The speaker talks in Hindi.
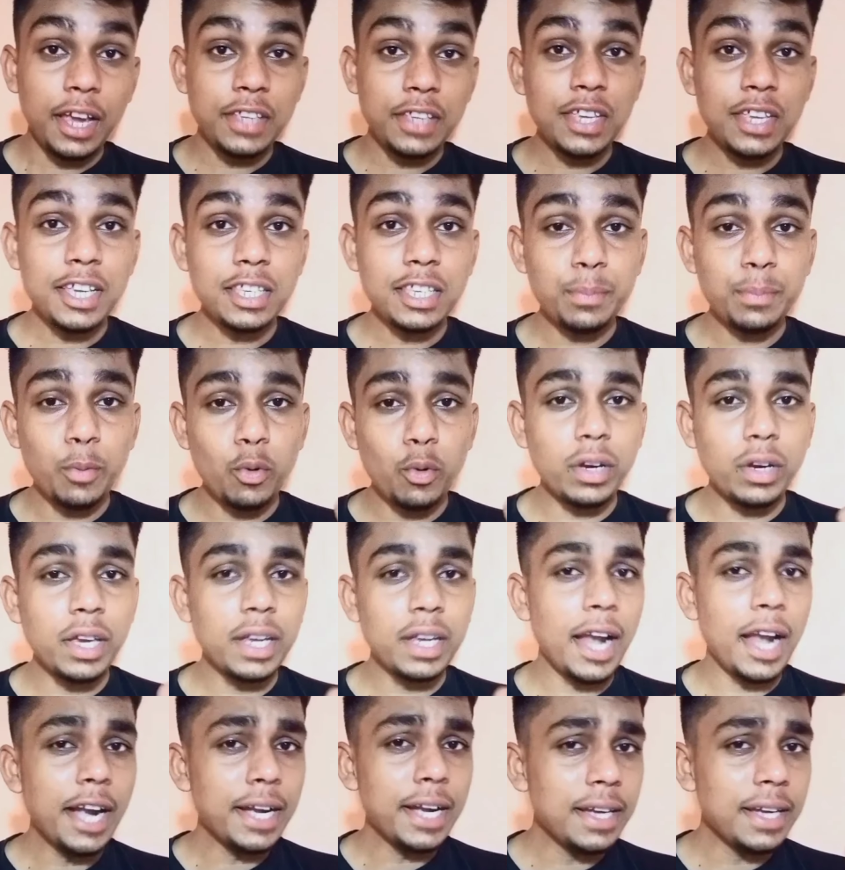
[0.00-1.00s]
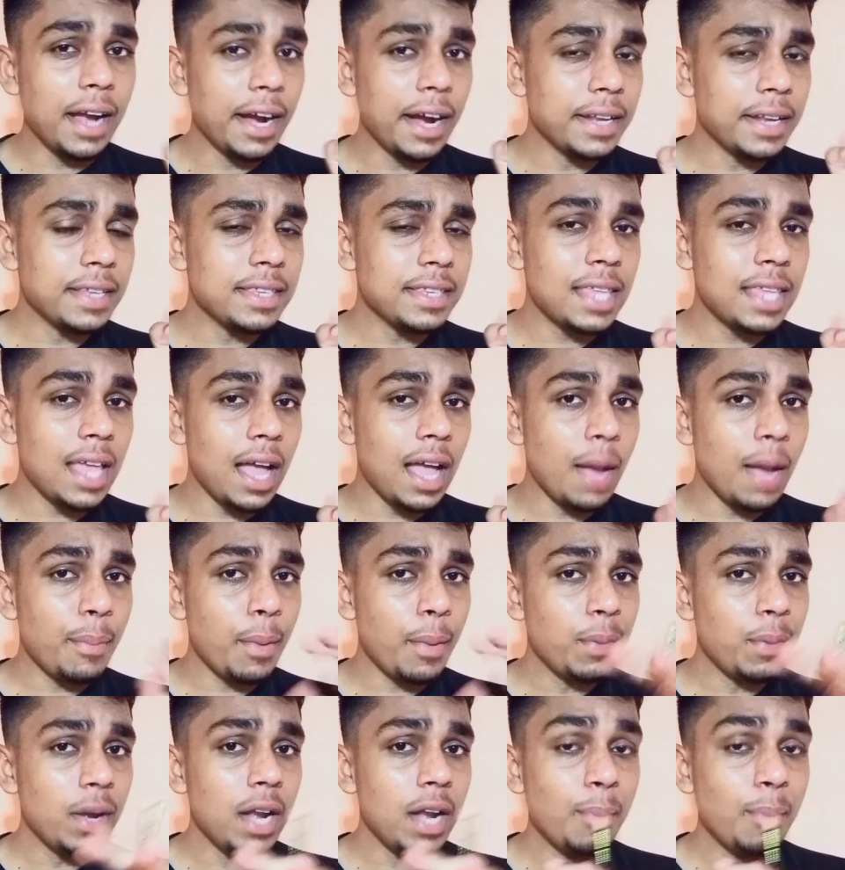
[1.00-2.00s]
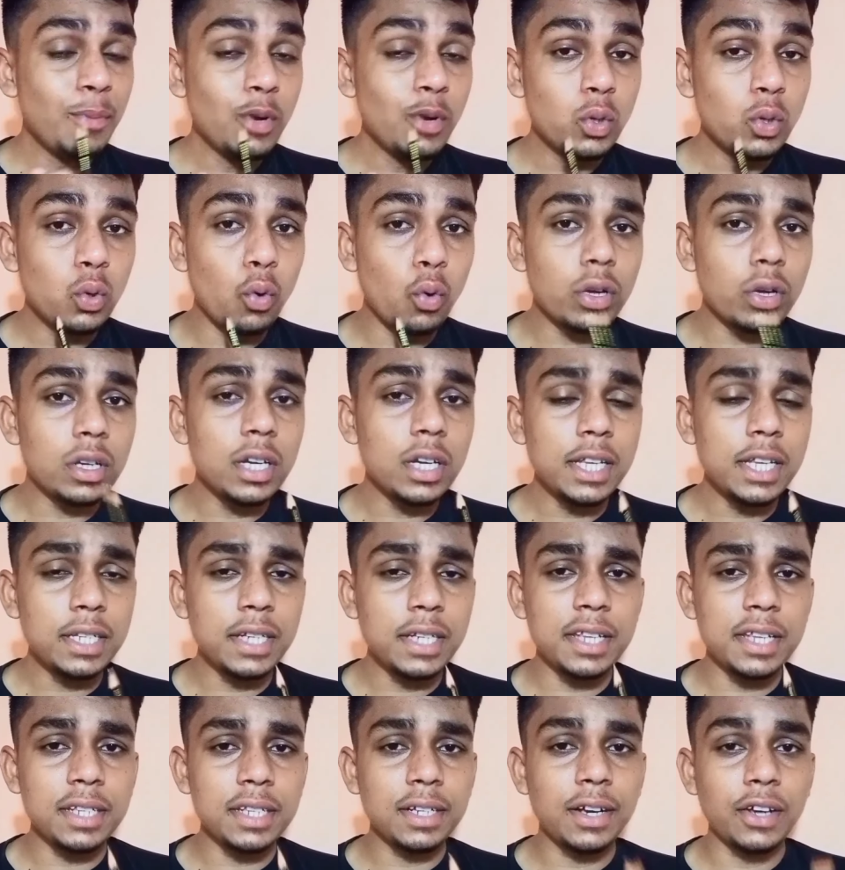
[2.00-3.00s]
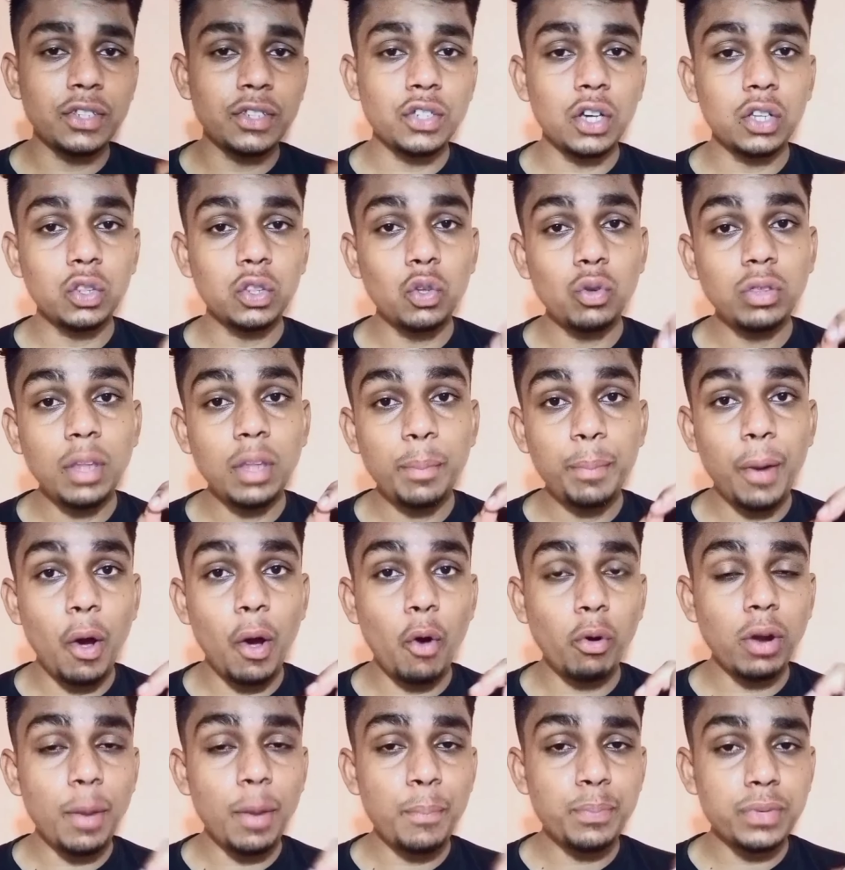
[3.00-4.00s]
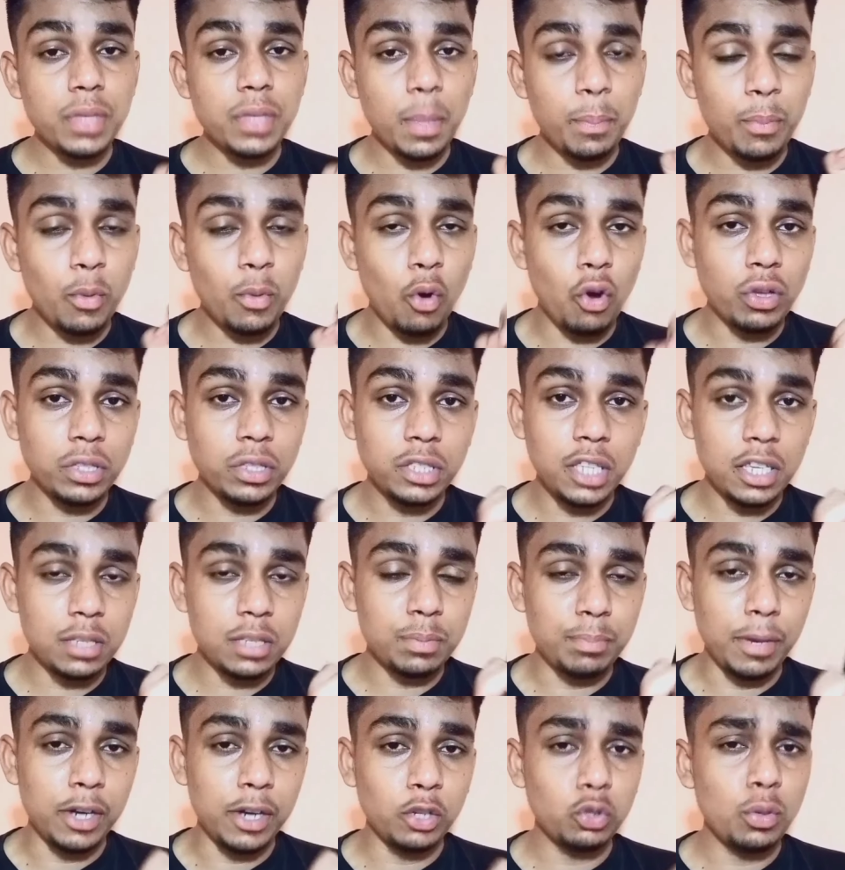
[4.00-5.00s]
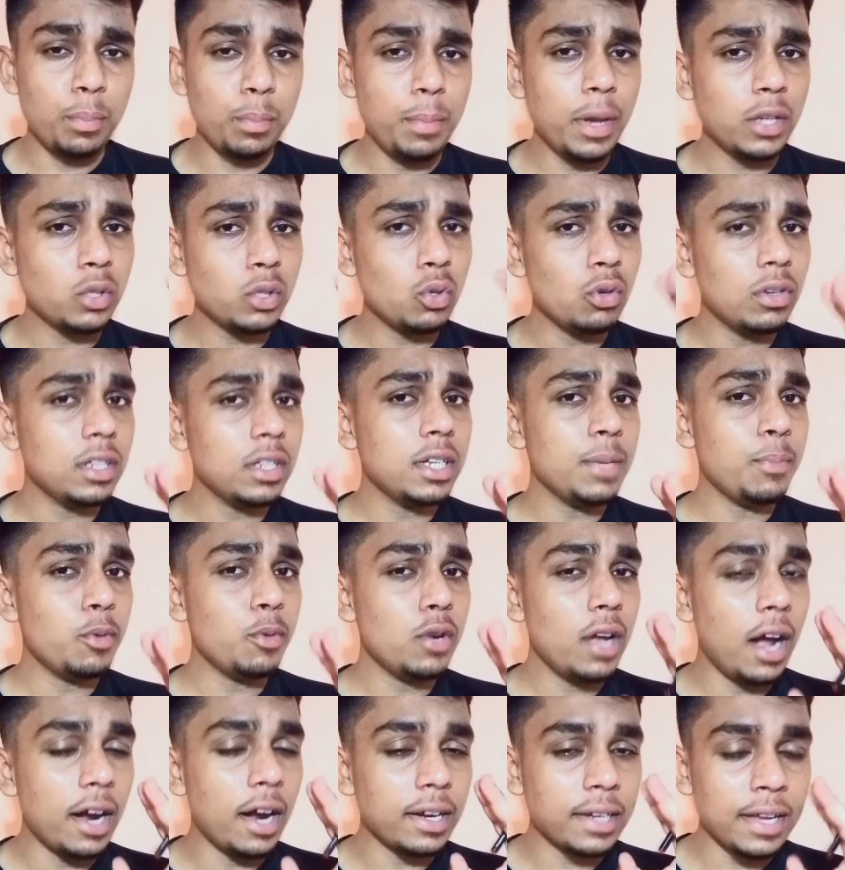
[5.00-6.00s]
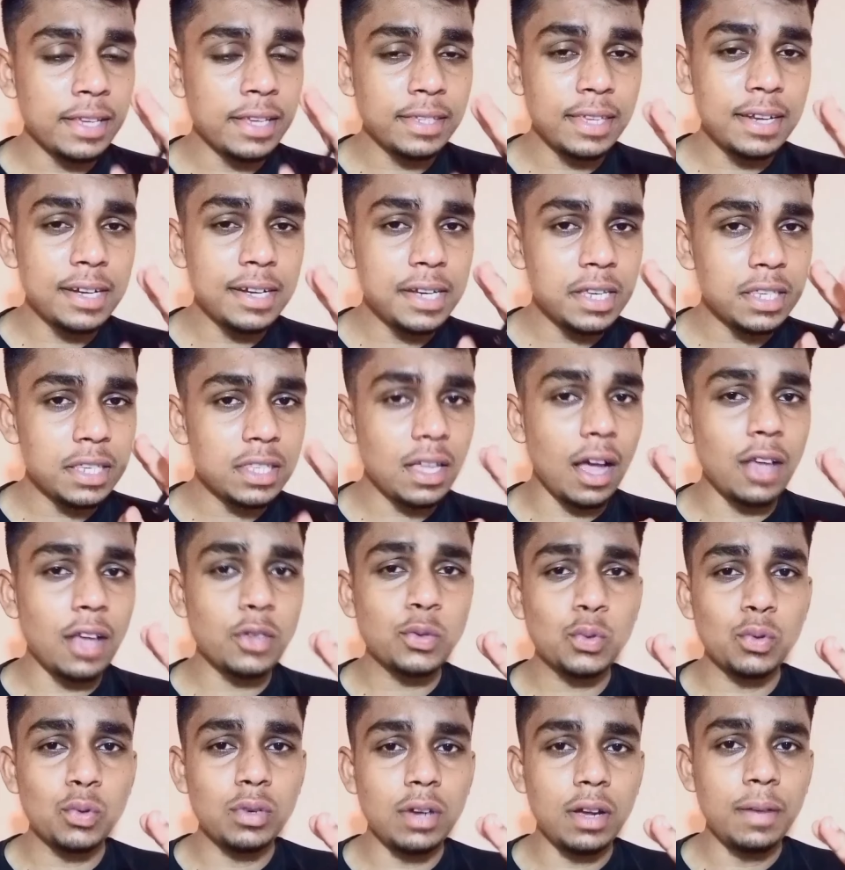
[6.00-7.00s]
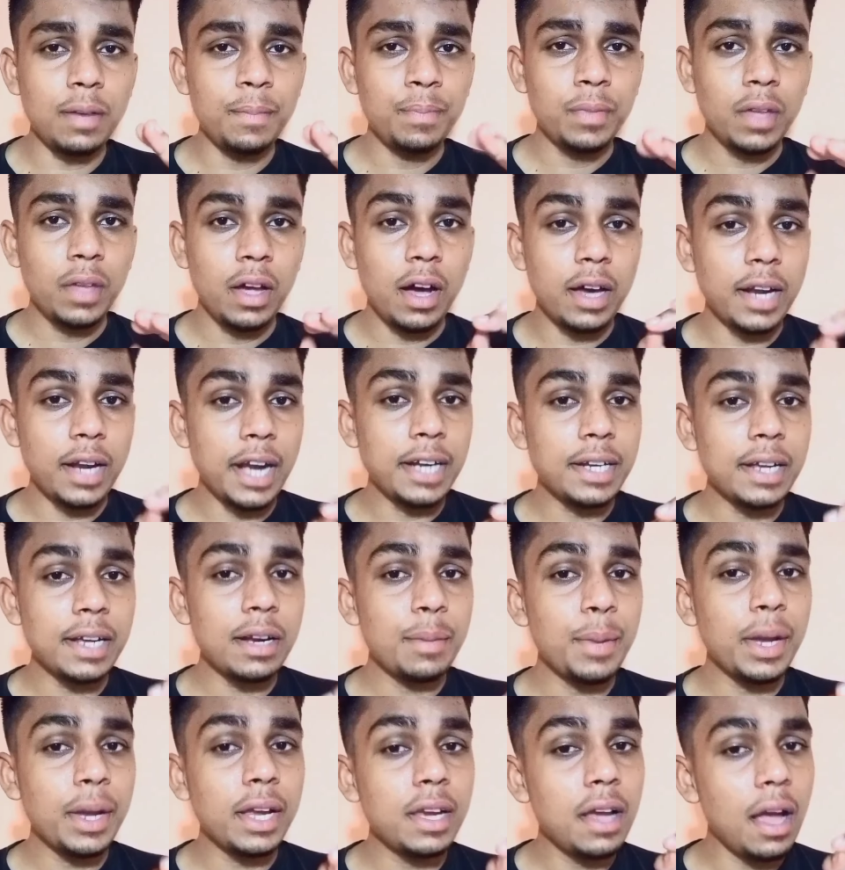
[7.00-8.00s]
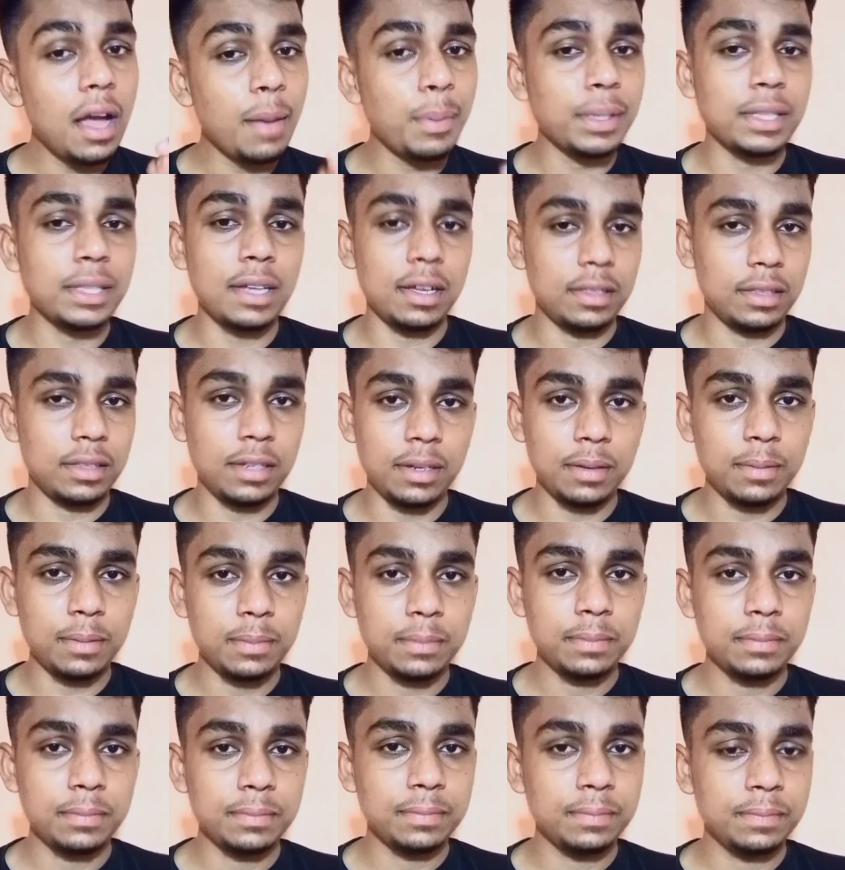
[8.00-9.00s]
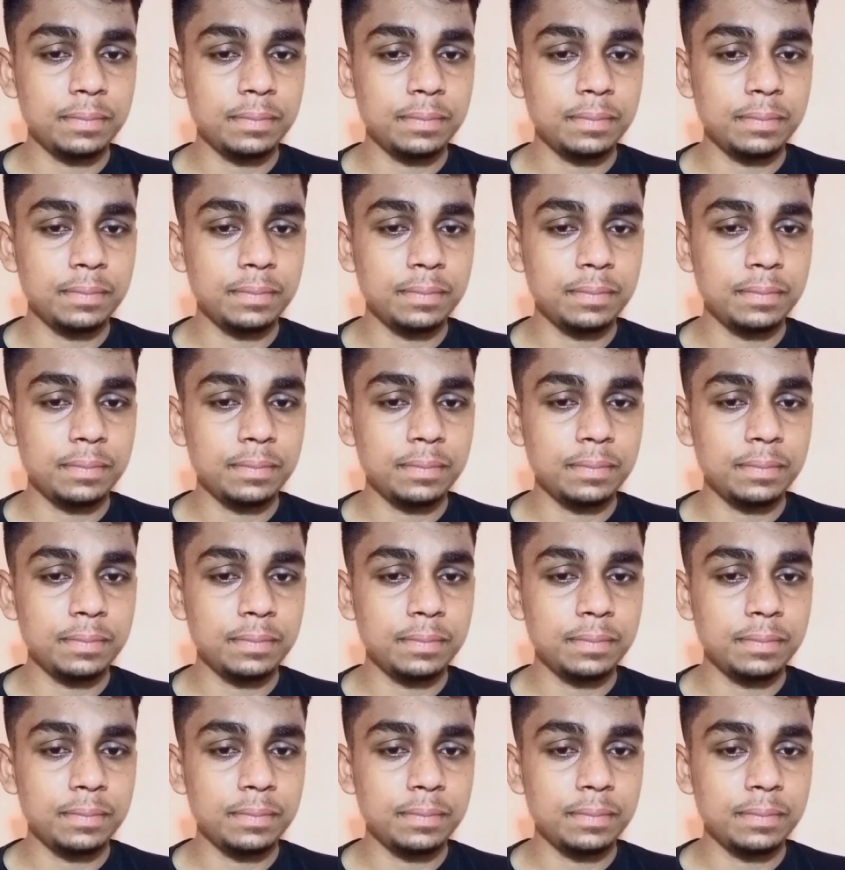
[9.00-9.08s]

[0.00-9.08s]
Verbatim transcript: कैसे इस बुक की राइट गाइडेंस से आप अपनी लाइफ को टोटली चेंज कर सकते हो द पावर ऑफ सबकॉन्शियस माइंड तो मेक श्योर कीजिए पूरी अटेंशन के साथ सुनना और राइटर हमें क्या बताते हैं